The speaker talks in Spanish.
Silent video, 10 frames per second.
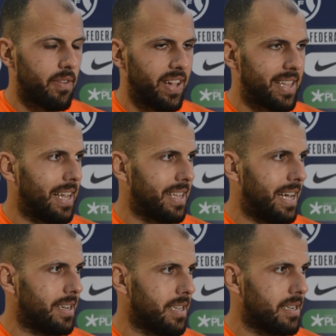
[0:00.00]
falta
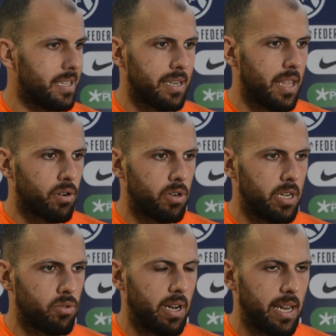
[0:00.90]
lateral ni, de Conner
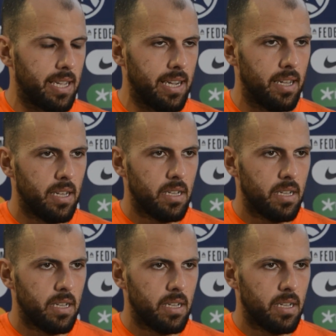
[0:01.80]
en toda la liga.